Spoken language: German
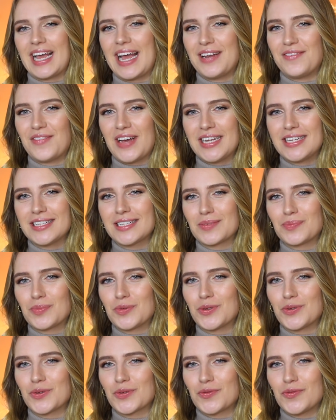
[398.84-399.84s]
Ein weiteres
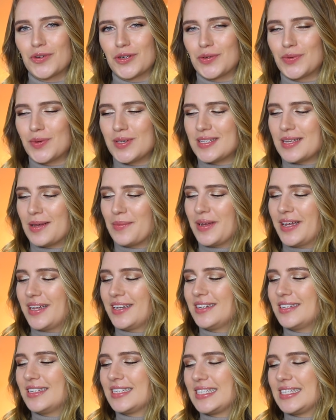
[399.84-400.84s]
Produkt von
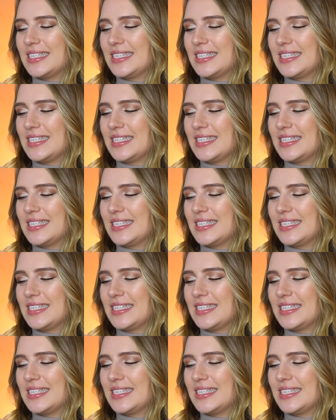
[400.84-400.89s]
Tweezerman ist